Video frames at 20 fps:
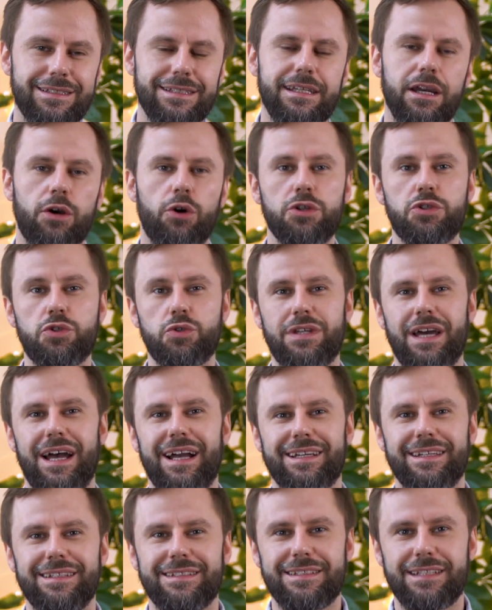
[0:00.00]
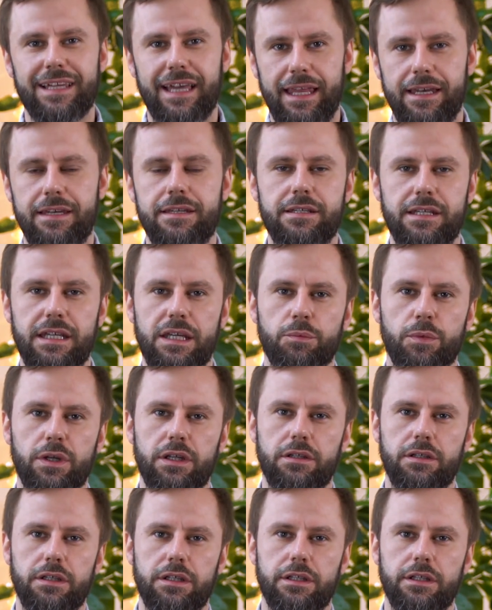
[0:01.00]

sind ja heutzutage Trendthemen.